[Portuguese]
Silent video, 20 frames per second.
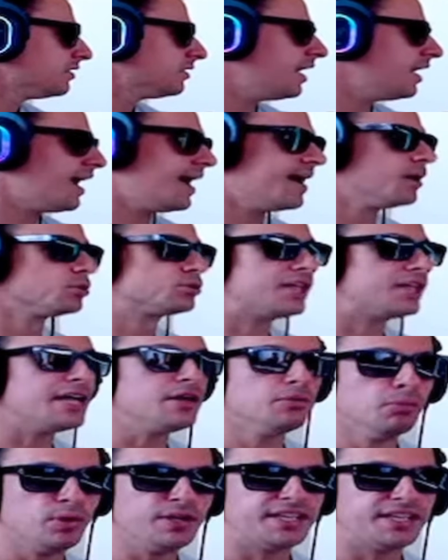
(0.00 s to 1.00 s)
É, eu tenho
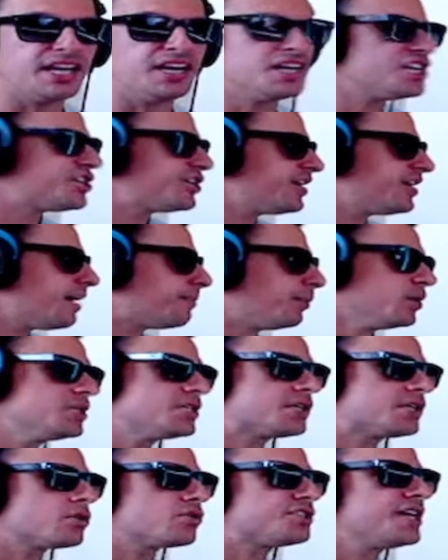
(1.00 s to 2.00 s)
muita energia. É por
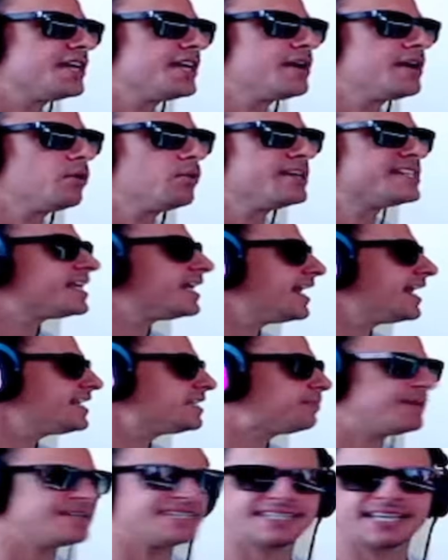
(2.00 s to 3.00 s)
isso que eu seria um excelente
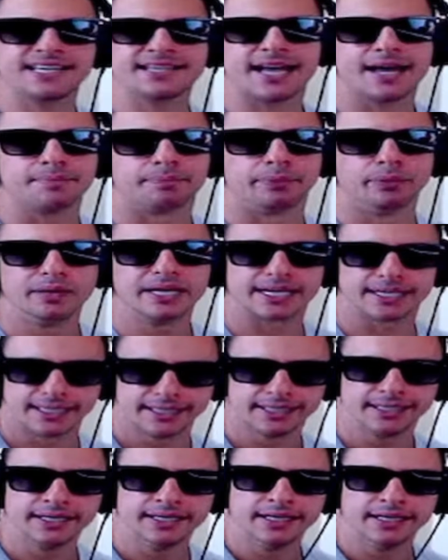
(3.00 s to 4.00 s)
presidente da República.
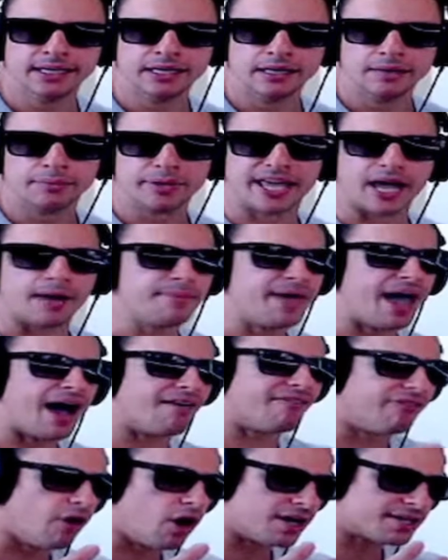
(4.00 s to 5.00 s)
Porque a minha
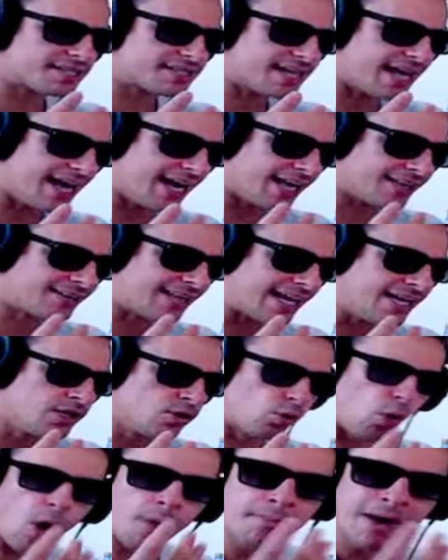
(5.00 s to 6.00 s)
voz, ela tem
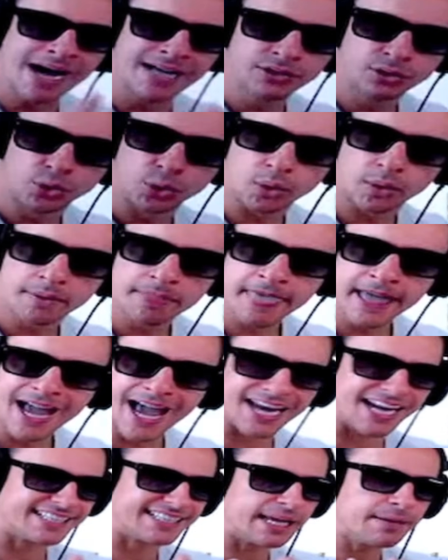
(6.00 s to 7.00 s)
comando,
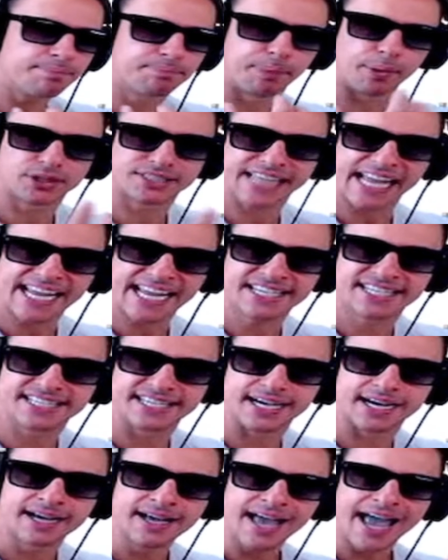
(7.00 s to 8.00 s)
ela tem
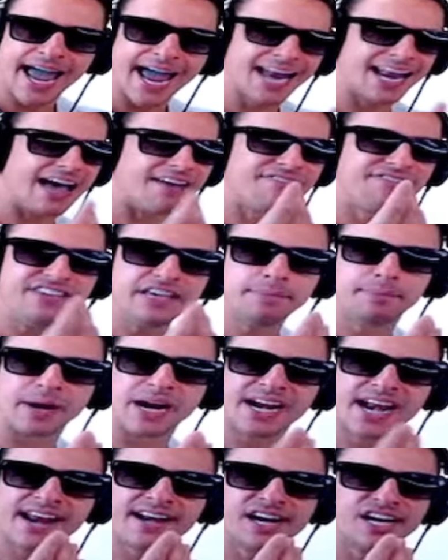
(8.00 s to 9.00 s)
potência, ela
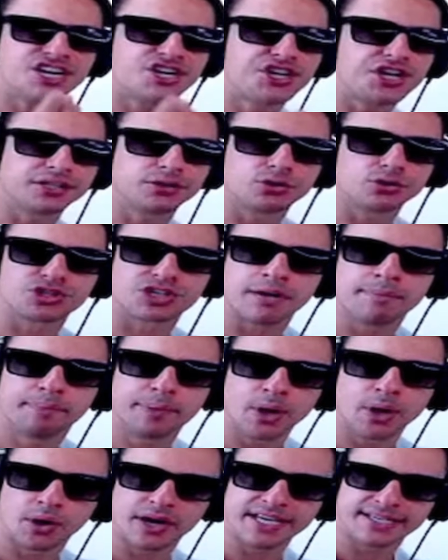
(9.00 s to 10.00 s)
vibra na energia dos
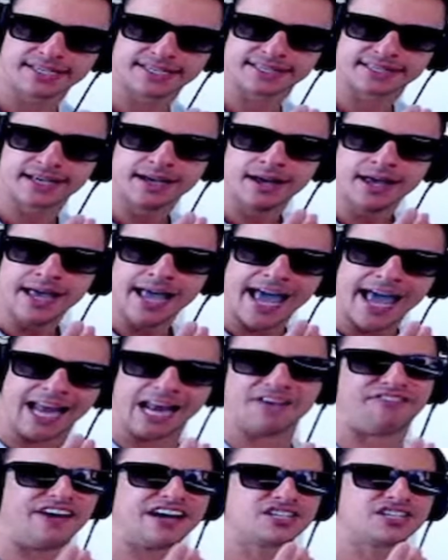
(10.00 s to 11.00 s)
campeões.
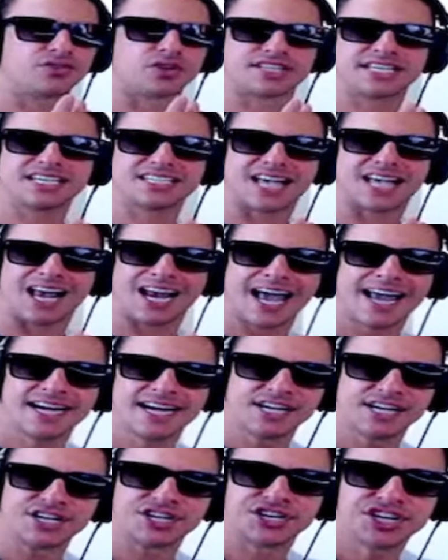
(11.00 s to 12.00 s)
Ela faz você exalar
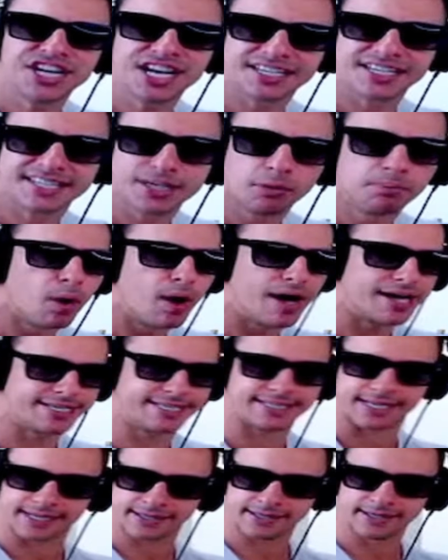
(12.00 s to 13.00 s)
energia, seu
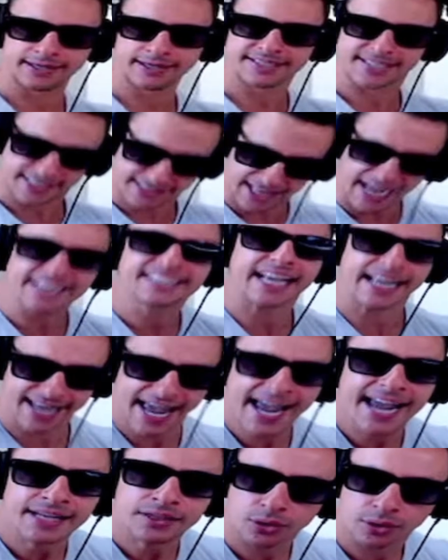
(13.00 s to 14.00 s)
bosta. Você tá
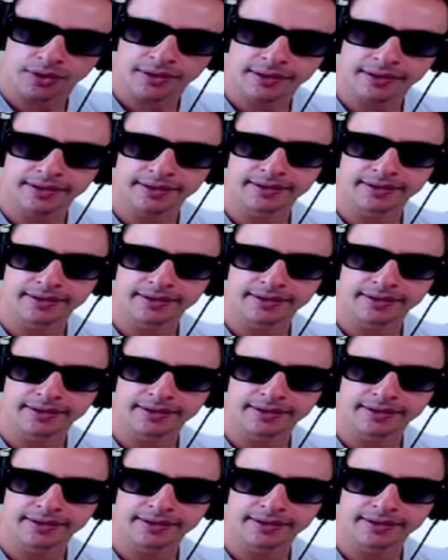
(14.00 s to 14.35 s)
entendendo?